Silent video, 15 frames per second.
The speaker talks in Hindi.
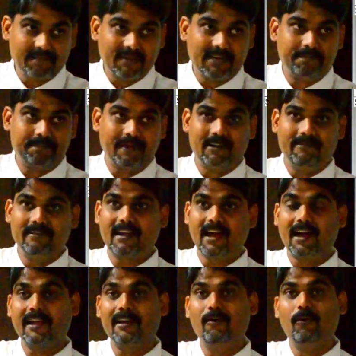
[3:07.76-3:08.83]
कि मेरी पेल्विक
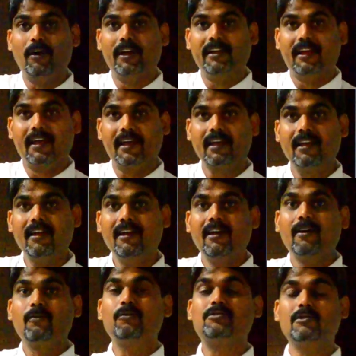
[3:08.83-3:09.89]
आगे हो गई है
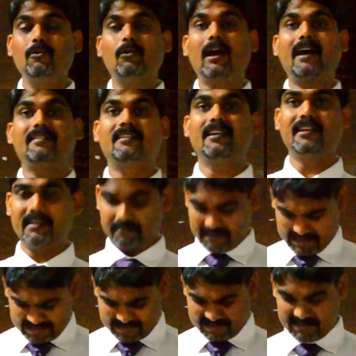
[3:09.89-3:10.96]
कुछ लोग आते हैं कि
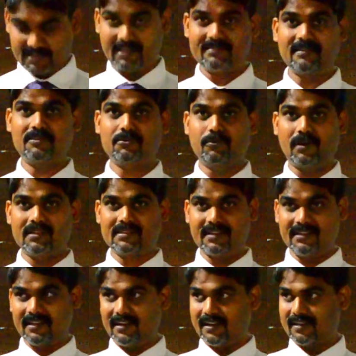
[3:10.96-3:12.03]
मेरा सीना सर थोड़ा सा
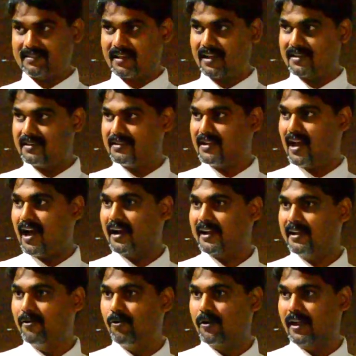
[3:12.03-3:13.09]
ये लगता है कि ये
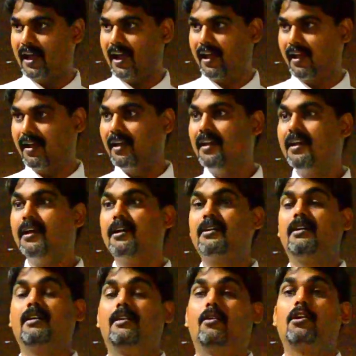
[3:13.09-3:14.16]
आगे हो गया है
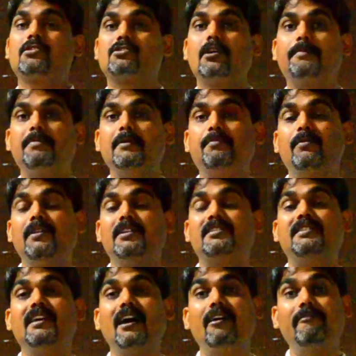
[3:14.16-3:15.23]
लॉट्स ऑफ पीपल
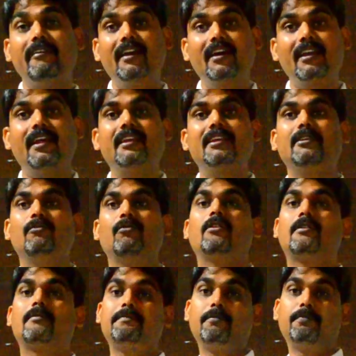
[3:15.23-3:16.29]
इतने अवेयर हैं कि वो
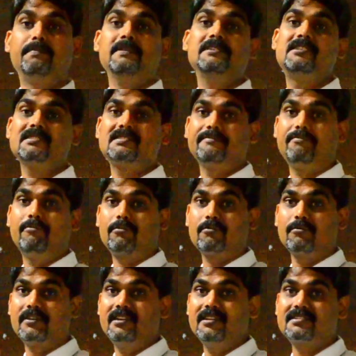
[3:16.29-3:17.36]
पीछे से फोटो
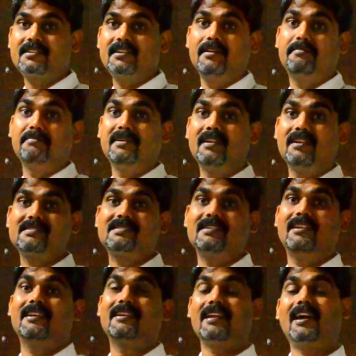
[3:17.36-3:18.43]
खींच के मिरर से
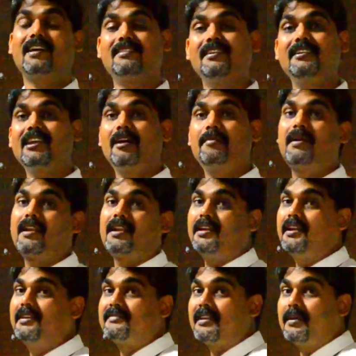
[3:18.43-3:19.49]
लेके आते हैं कि हमारा
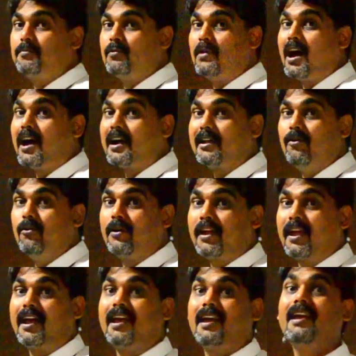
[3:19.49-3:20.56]
ये इसके पूरा आगे हो
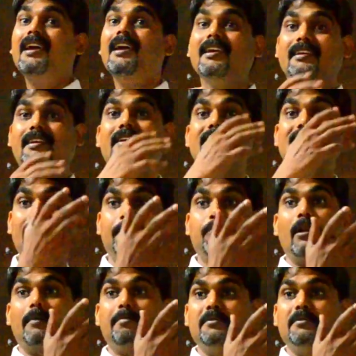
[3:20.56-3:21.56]
गया है ये इसके पूरा